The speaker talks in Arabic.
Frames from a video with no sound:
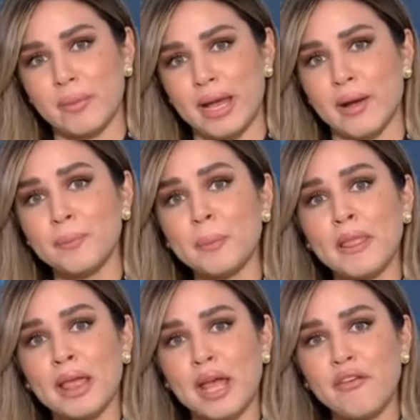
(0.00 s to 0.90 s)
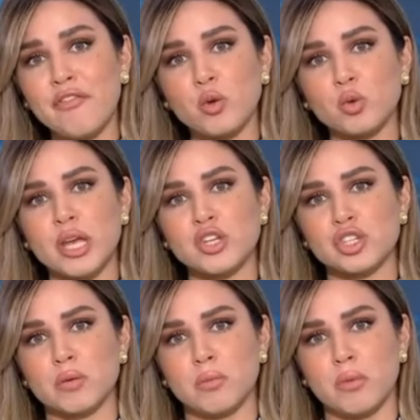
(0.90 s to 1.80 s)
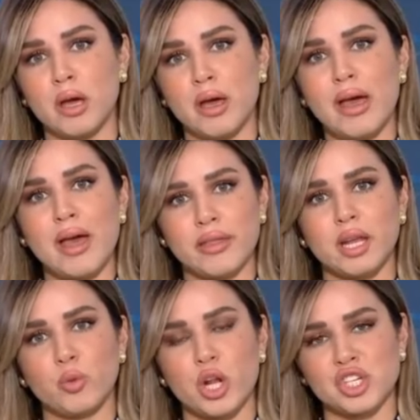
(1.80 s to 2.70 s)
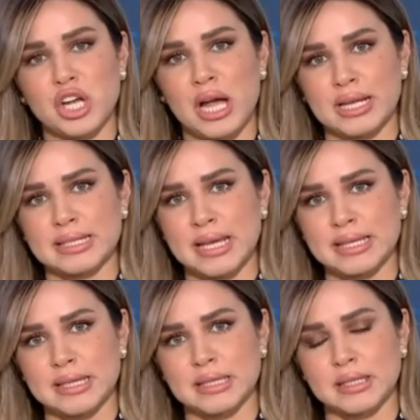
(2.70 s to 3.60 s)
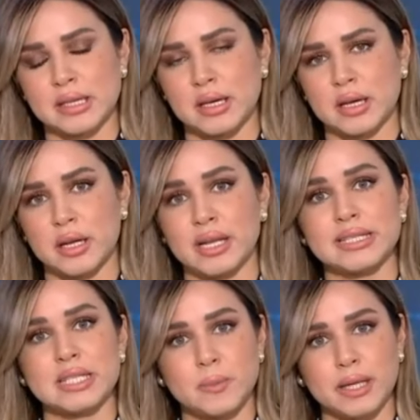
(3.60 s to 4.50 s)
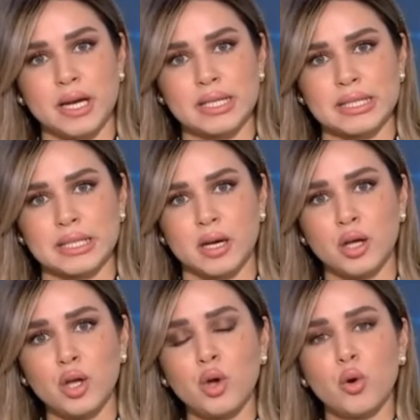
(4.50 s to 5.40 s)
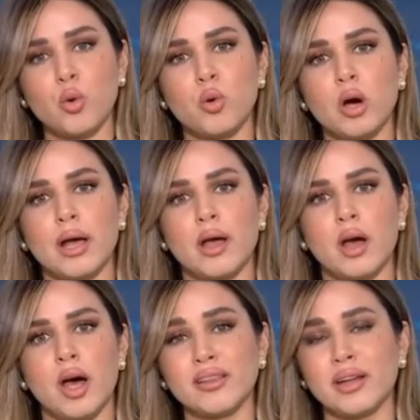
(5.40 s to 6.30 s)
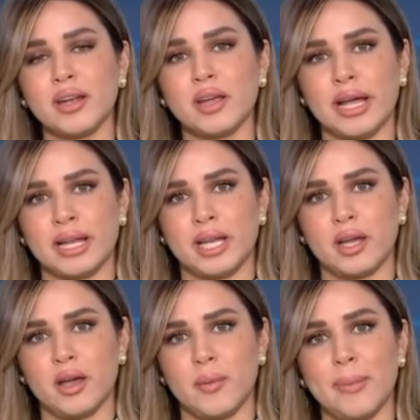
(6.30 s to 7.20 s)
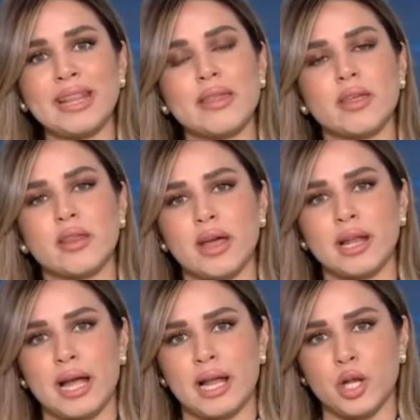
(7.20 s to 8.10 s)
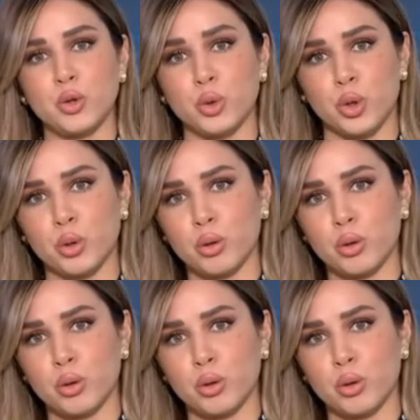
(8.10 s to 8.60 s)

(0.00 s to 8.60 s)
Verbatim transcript: آه، كيف نترجم هذه المراجعة على سياسة آه، الإي سي بي النقدية وأيضا يعني آه، ما تأثير ذلك على اليورو؟